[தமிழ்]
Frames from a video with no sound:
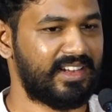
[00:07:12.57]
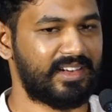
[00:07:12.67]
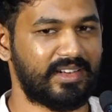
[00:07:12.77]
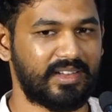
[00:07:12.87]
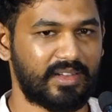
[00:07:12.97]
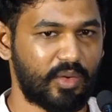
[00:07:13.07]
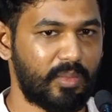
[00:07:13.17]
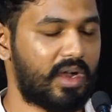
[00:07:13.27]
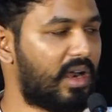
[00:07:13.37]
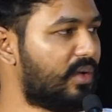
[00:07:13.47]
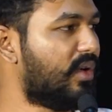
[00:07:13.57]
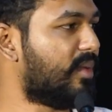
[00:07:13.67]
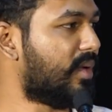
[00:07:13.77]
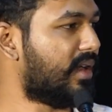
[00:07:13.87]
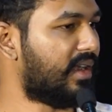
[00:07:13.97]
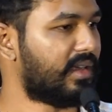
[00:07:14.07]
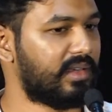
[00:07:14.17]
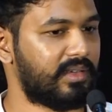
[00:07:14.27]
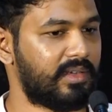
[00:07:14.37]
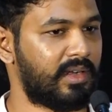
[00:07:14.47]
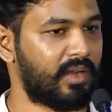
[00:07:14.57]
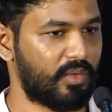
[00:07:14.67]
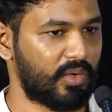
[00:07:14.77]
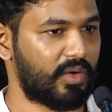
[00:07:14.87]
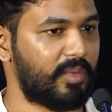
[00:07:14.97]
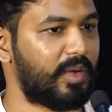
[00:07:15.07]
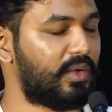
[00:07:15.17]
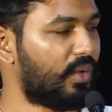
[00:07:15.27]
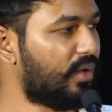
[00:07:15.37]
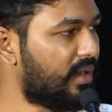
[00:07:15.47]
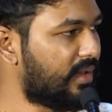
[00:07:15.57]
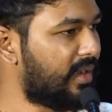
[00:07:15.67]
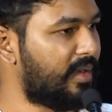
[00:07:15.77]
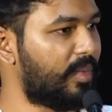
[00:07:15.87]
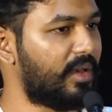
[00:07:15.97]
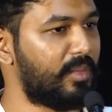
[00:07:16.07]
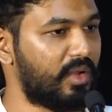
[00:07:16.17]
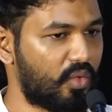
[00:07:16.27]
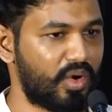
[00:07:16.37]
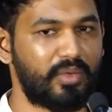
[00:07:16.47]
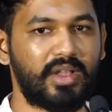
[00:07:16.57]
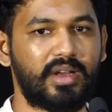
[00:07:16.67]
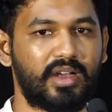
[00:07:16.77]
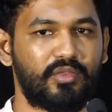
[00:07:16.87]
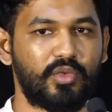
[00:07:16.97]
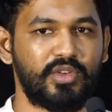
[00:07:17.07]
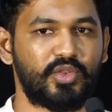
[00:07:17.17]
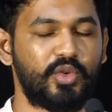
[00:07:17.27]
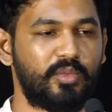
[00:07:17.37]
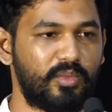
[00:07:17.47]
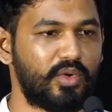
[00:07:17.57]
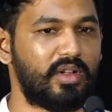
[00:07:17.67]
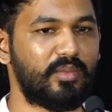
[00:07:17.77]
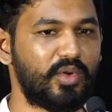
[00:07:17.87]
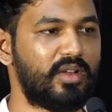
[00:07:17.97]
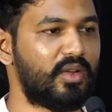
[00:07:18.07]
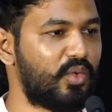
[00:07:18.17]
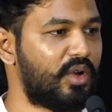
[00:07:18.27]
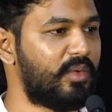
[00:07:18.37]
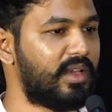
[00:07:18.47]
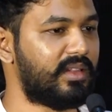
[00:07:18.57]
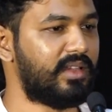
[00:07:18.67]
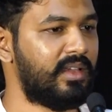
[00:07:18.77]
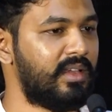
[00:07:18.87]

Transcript: அண்டு ரொம்ப ஹார்ட் ஒர்க் பண்ணுறாங்க அண்ட் அவங்களுடைய பெற்றோர் ரெண்டு பேருமே கூடவே இருக்காங்க ஃபுல் ஷூட் முழுக்க முழுக்க கூடவே இருந்து